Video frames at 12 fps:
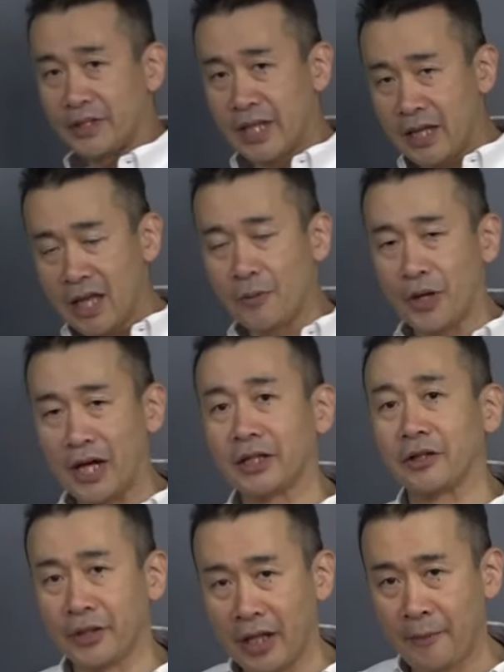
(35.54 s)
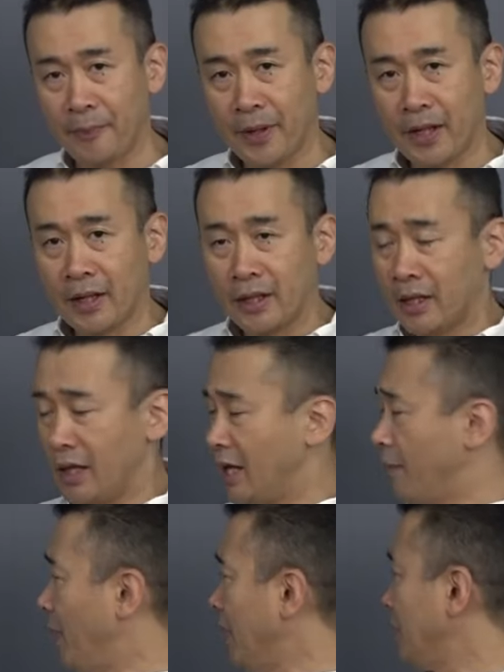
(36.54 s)
前回も書いたよね、
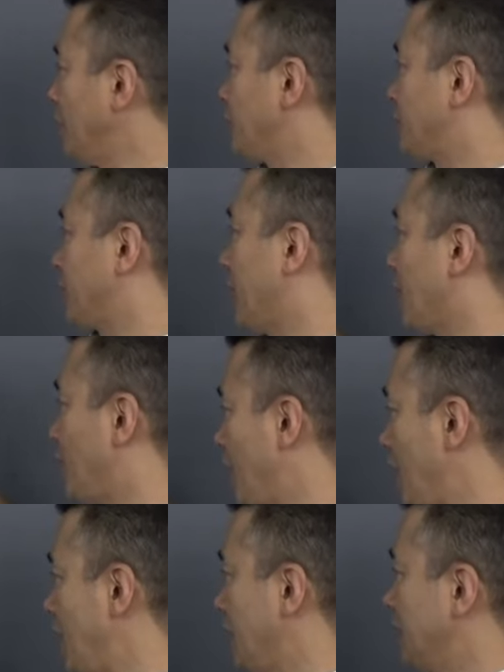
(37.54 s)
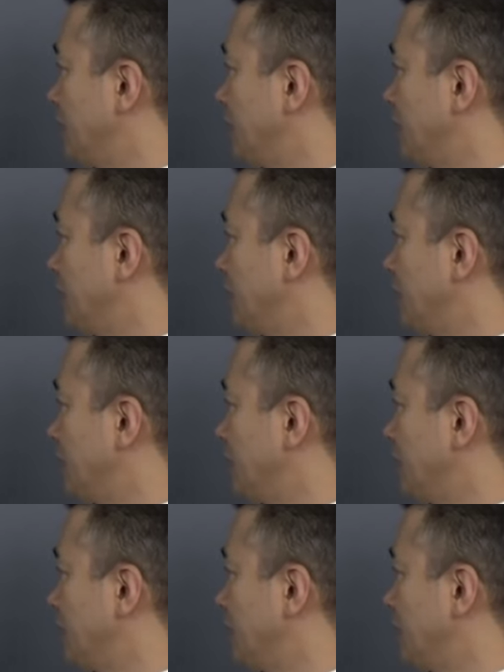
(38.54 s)
えバネの力は